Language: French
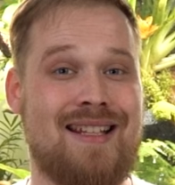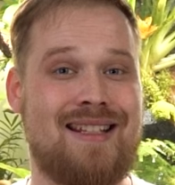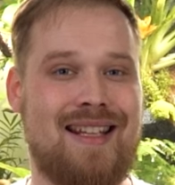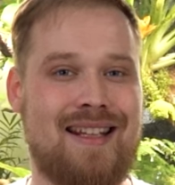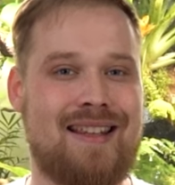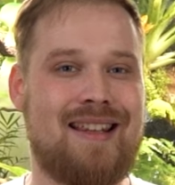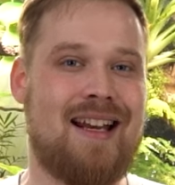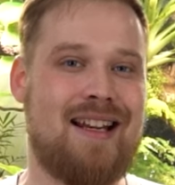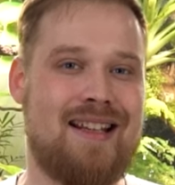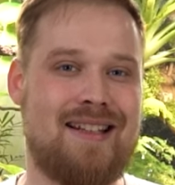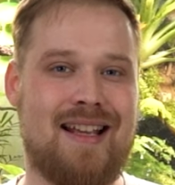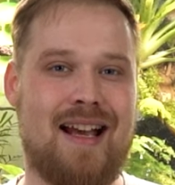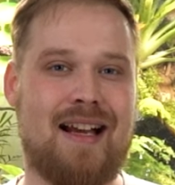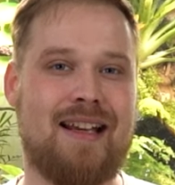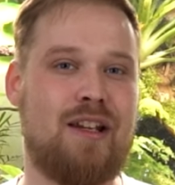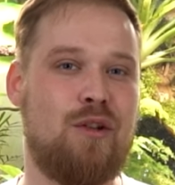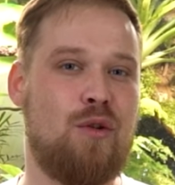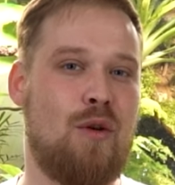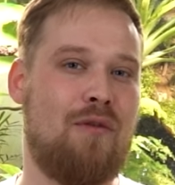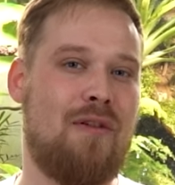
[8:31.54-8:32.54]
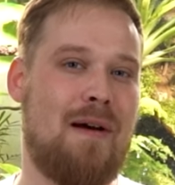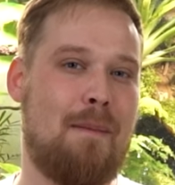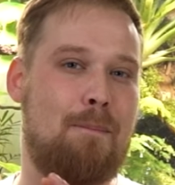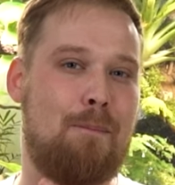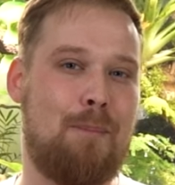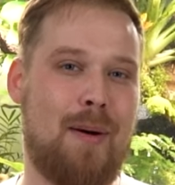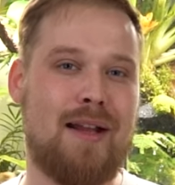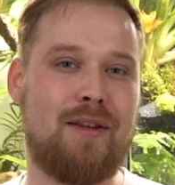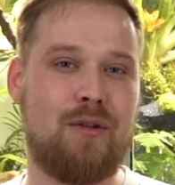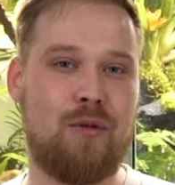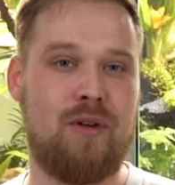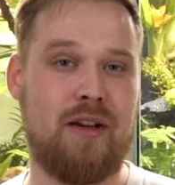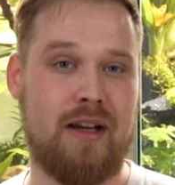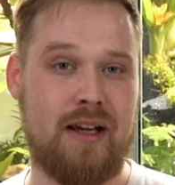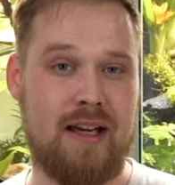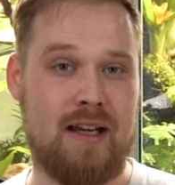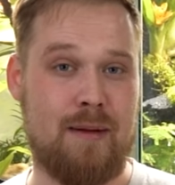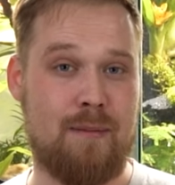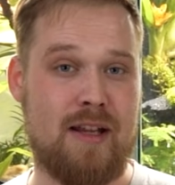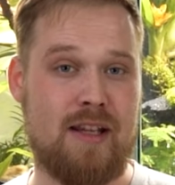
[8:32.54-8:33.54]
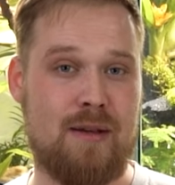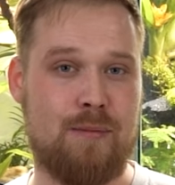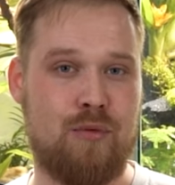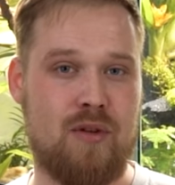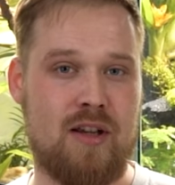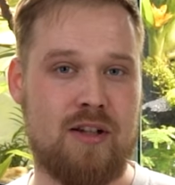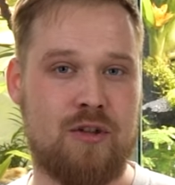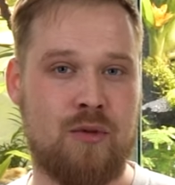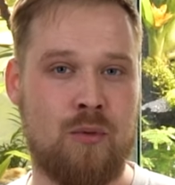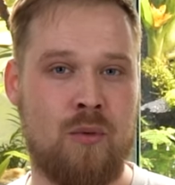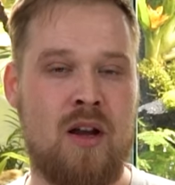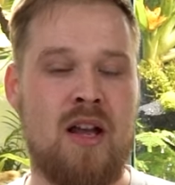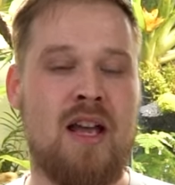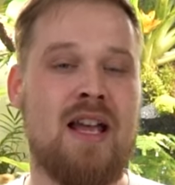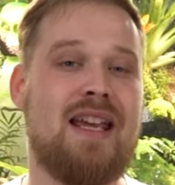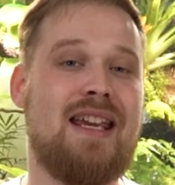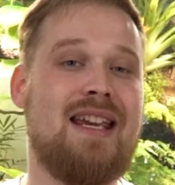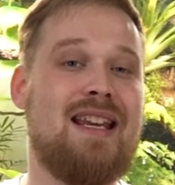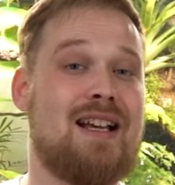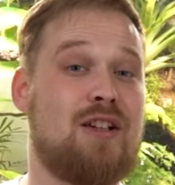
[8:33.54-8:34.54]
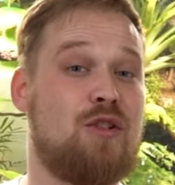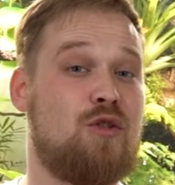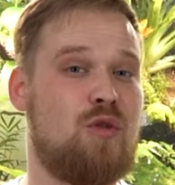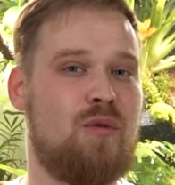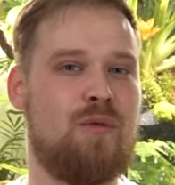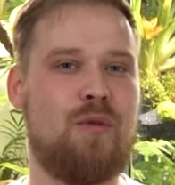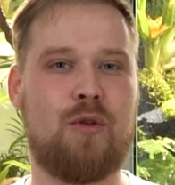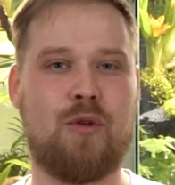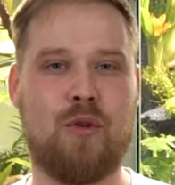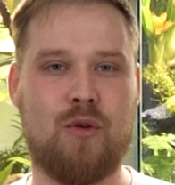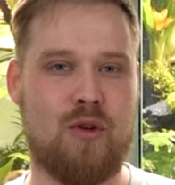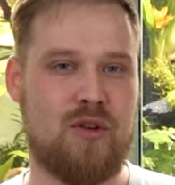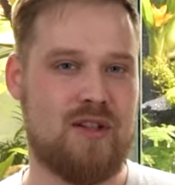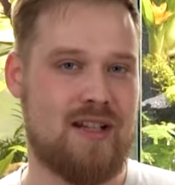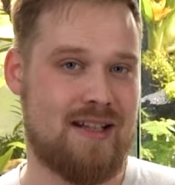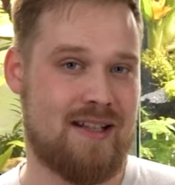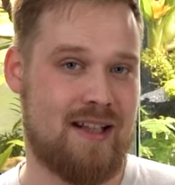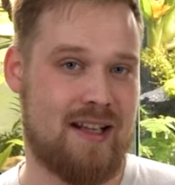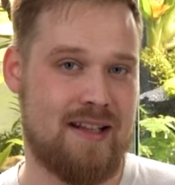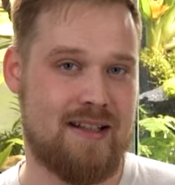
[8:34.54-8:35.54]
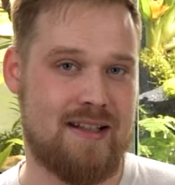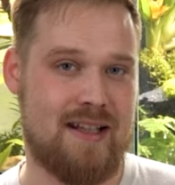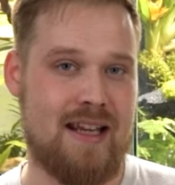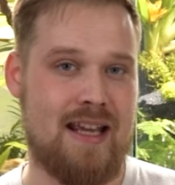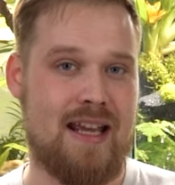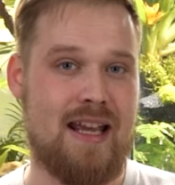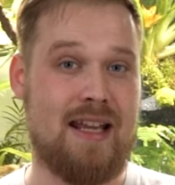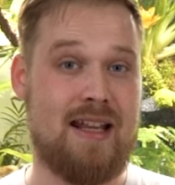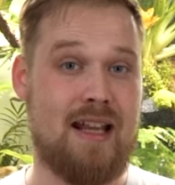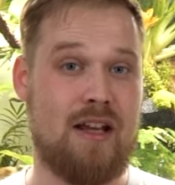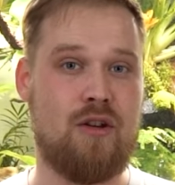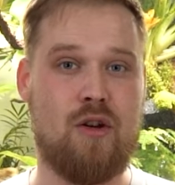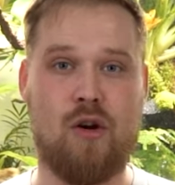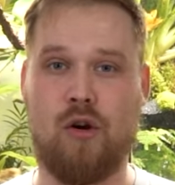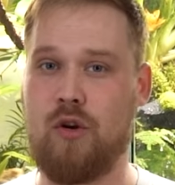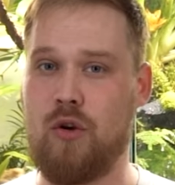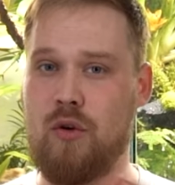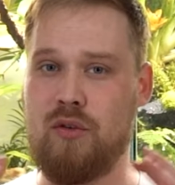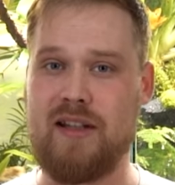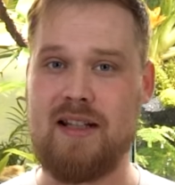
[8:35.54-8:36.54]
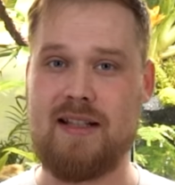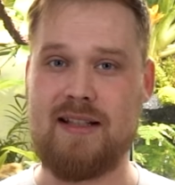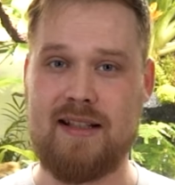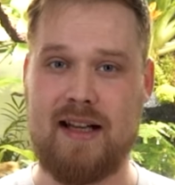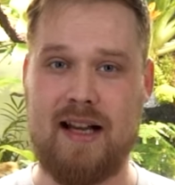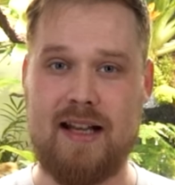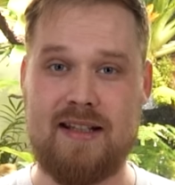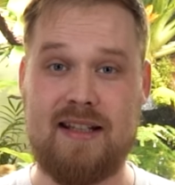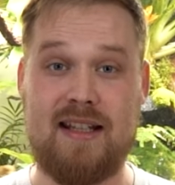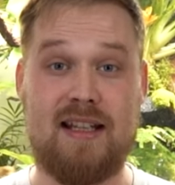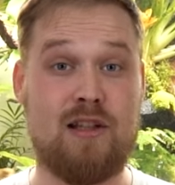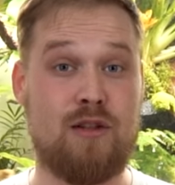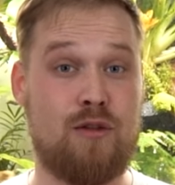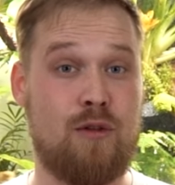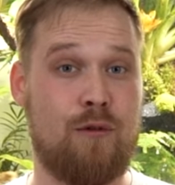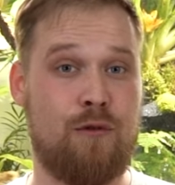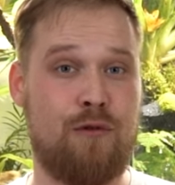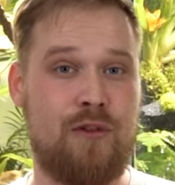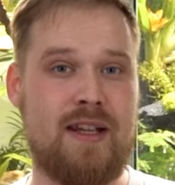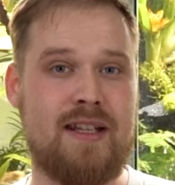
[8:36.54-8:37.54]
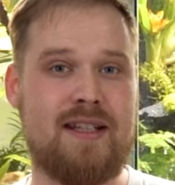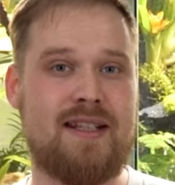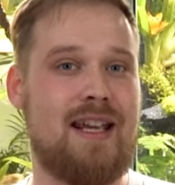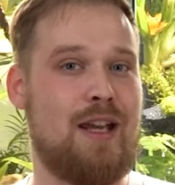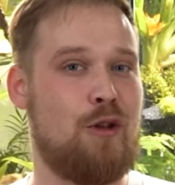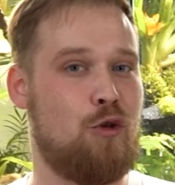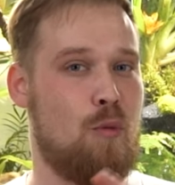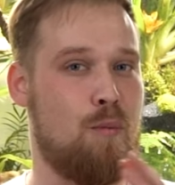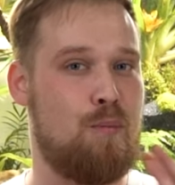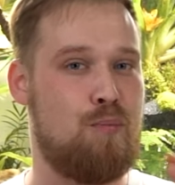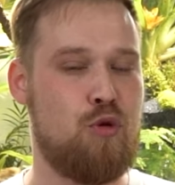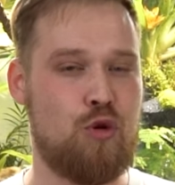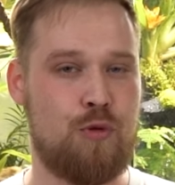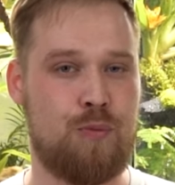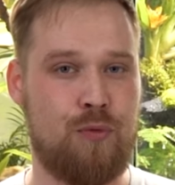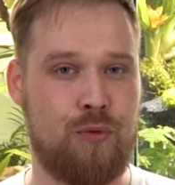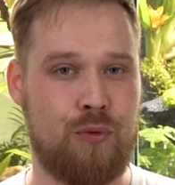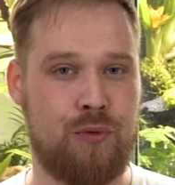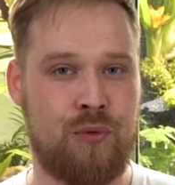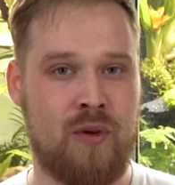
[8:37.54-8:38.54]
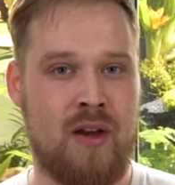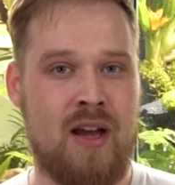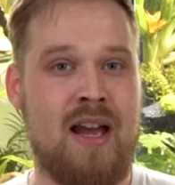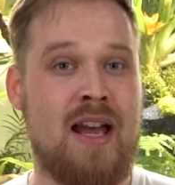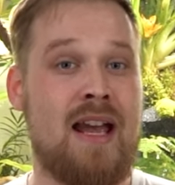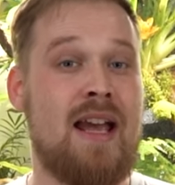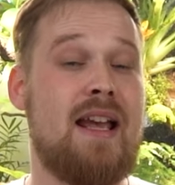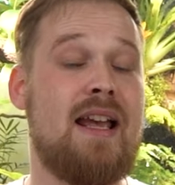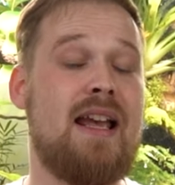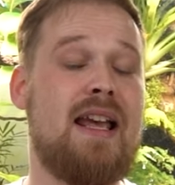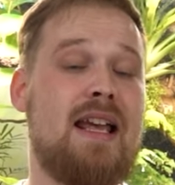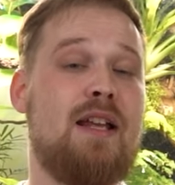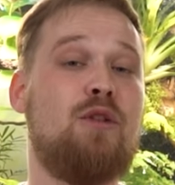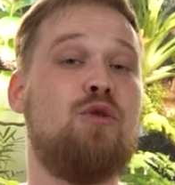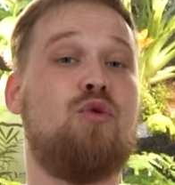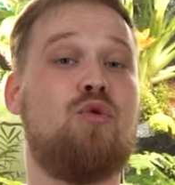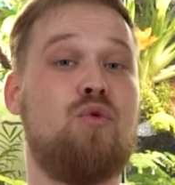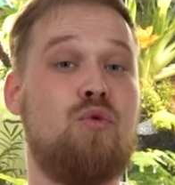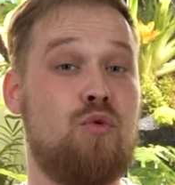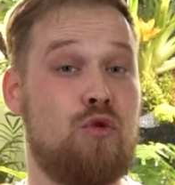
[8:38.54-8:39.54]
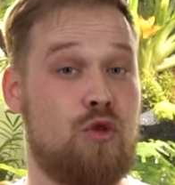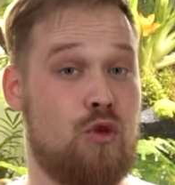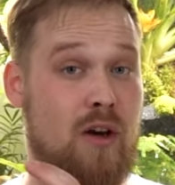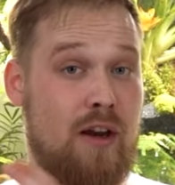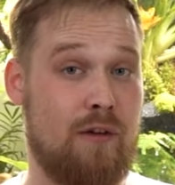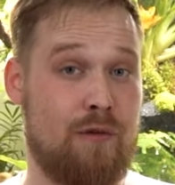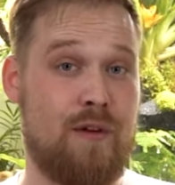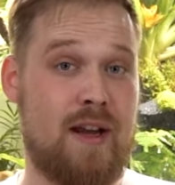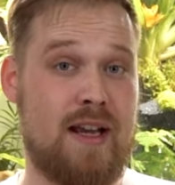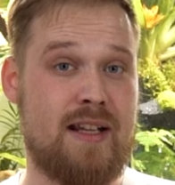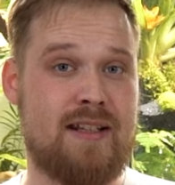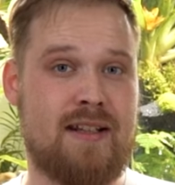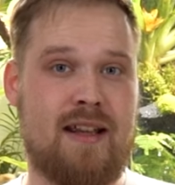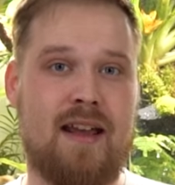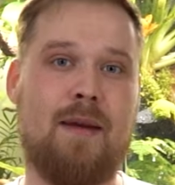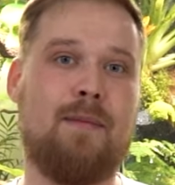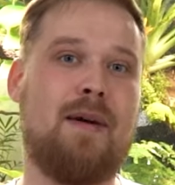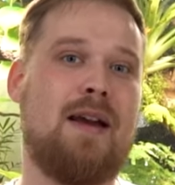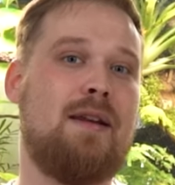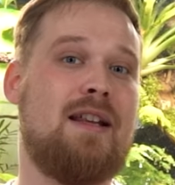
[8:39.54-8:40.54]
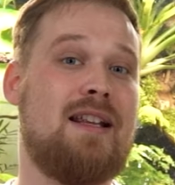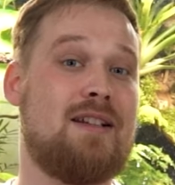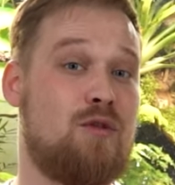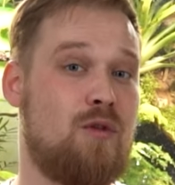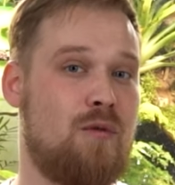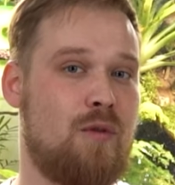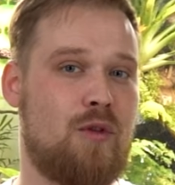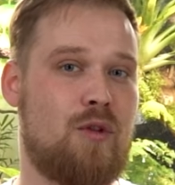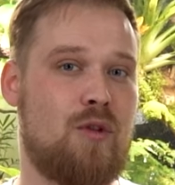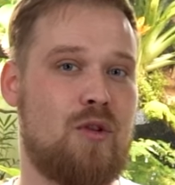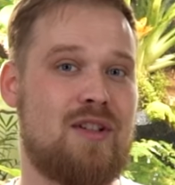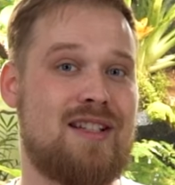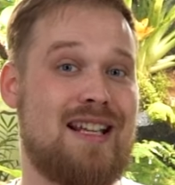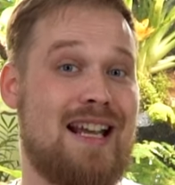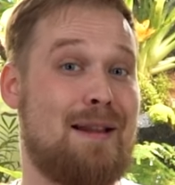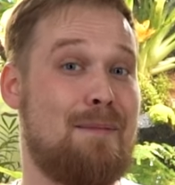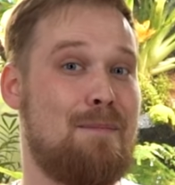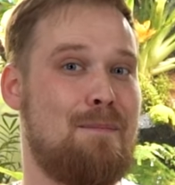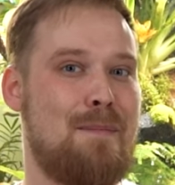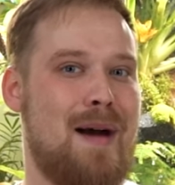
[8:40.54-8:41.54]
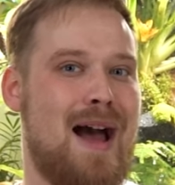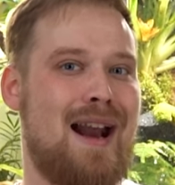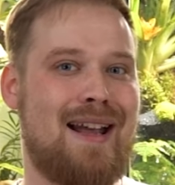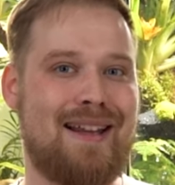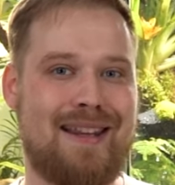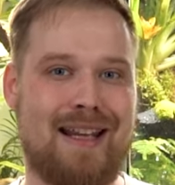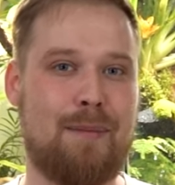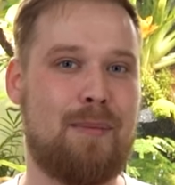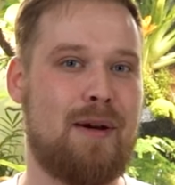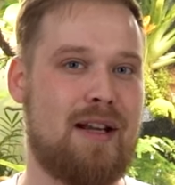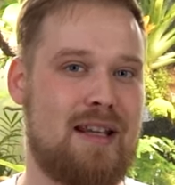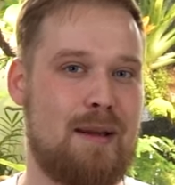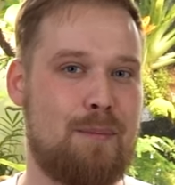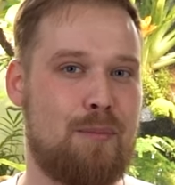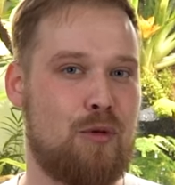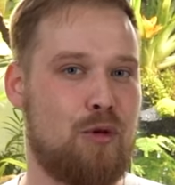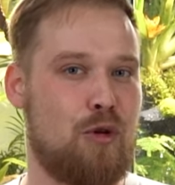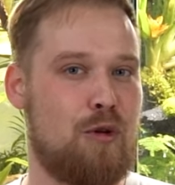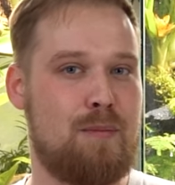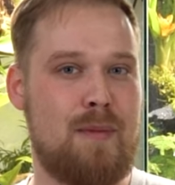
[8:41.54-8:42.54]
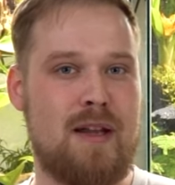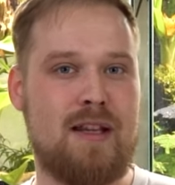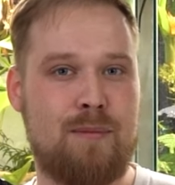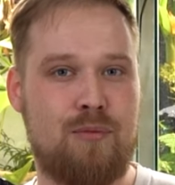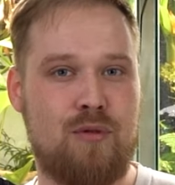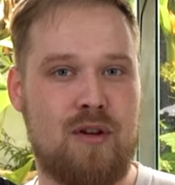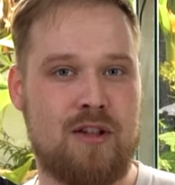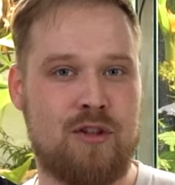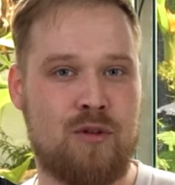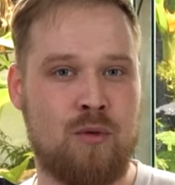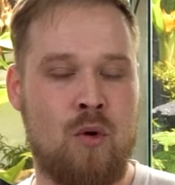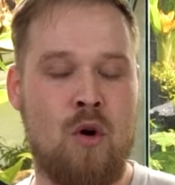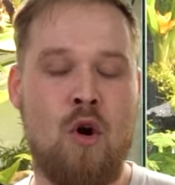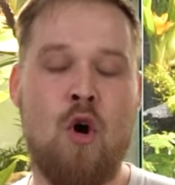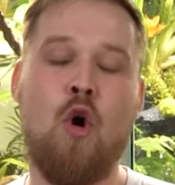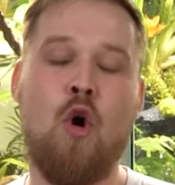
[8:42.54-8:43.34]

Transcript: C'est un lézard qui ne va pas tolérer les manipulations, il a souvent tendance à stresser et d'ailleurs quand il stresse, il se fixe et ne bouge plus. Et du coup, ce réflexe, eh ben, il est souvent tendance à être mal interprété pendant une manipulation.